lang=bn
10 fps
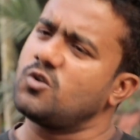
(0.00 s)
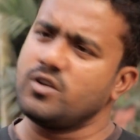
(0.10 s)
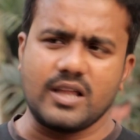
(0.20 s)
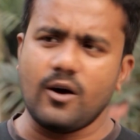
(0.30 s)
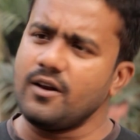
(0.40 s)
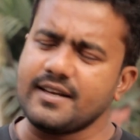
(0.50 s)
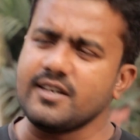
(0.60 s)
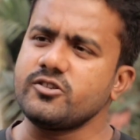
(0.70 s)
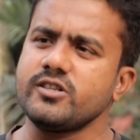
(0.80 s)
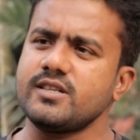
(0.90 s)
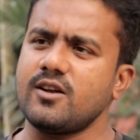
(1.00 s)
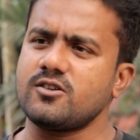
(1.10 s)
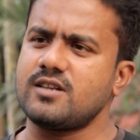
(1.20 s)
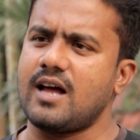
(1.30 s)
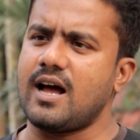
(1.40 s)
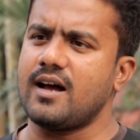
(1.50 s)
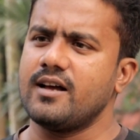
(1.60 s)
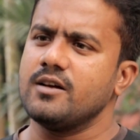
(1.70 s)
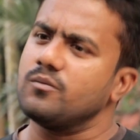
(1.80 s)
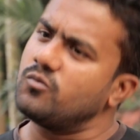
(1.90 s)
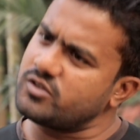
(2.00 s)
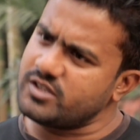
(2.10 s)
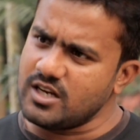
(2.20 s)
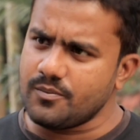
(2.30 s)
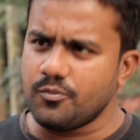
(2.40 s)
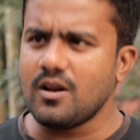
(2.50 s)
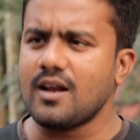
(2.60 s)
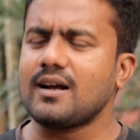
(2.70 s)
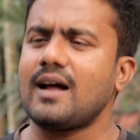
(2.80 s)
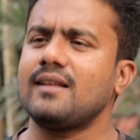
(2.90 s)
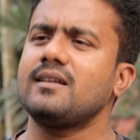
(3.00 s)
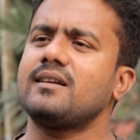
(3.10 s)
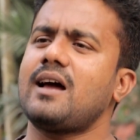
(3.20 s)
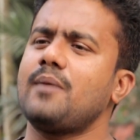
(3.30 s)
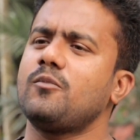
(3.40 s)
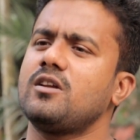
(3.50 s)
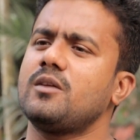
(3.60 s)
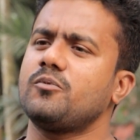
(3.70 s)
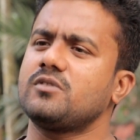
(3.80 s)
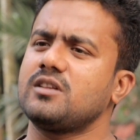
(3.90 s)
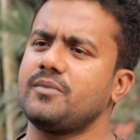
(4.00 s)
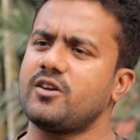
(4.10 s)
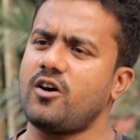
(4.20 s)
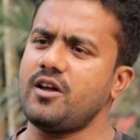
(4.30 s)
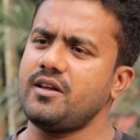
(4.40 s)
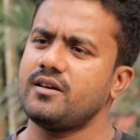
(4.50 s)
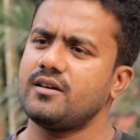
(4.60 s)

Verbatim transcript: তুই তাহলে কিছুই জানোস না মতিনের পোলার কান দিয়া ডায়মন্ডের পুঁতি বের হয়